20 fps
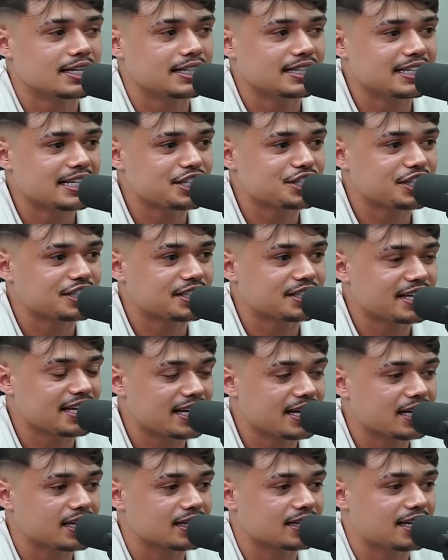E a gente
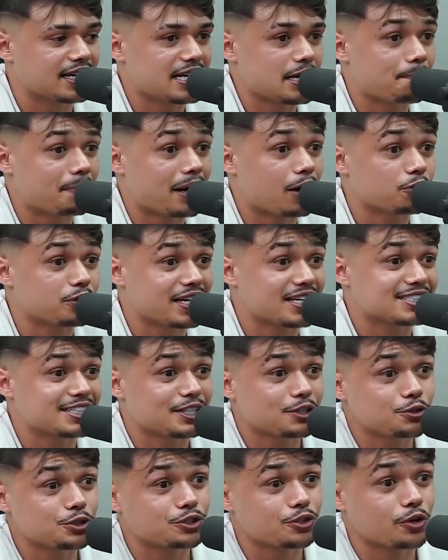tinha que ir para audiência
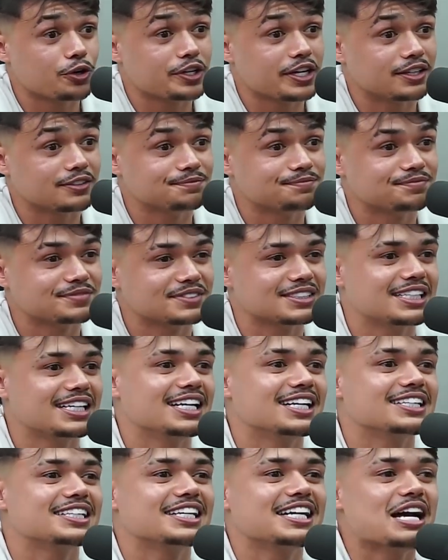de custódia,
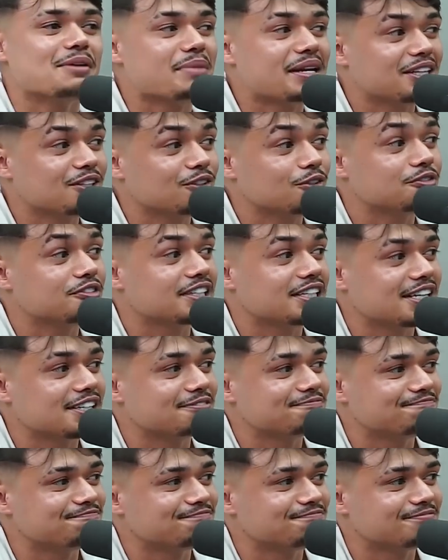que antigamente não
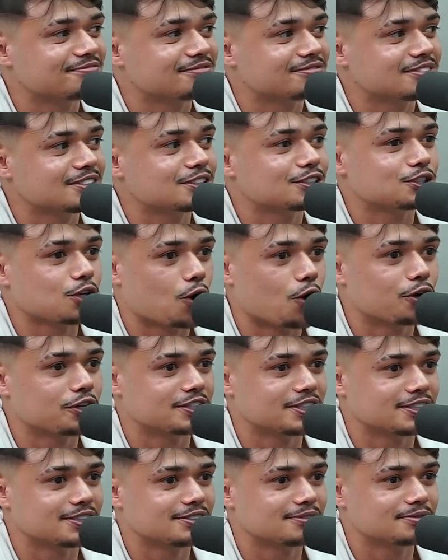tinha.
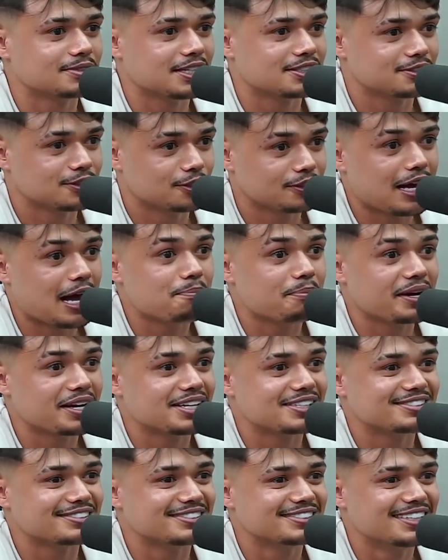Sorte, porque senão eu tava
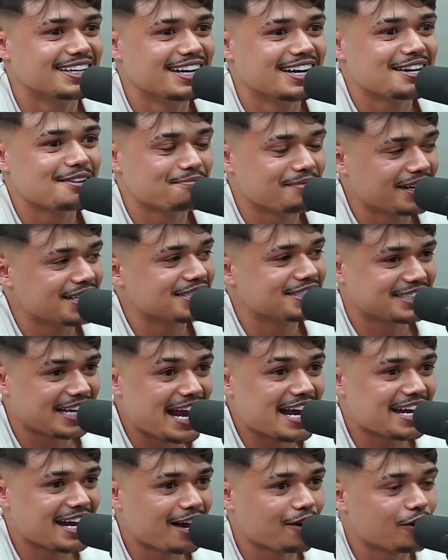preso. Mas
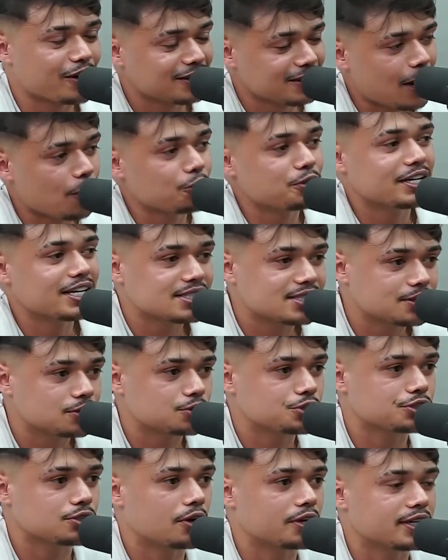tem, né? Agora, é audiência de
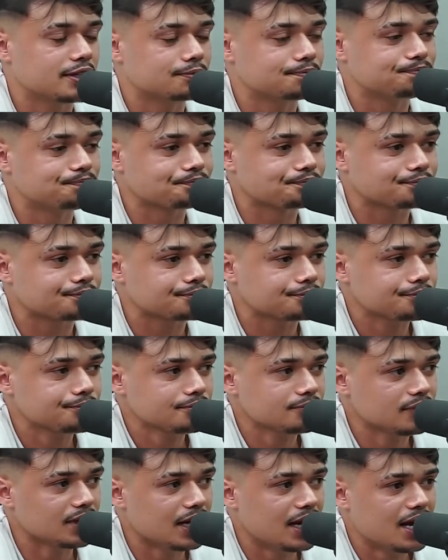custódia.
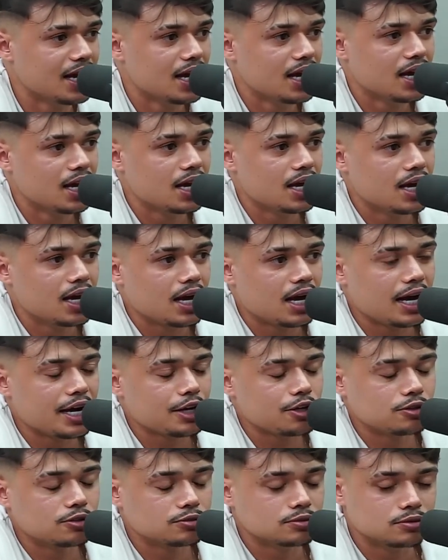
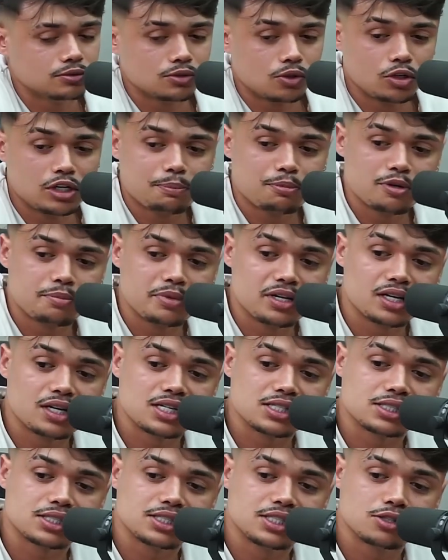Aí eu olhei pros
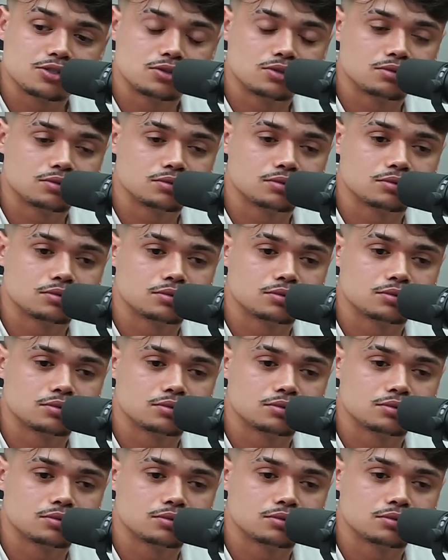meninos assim, eu...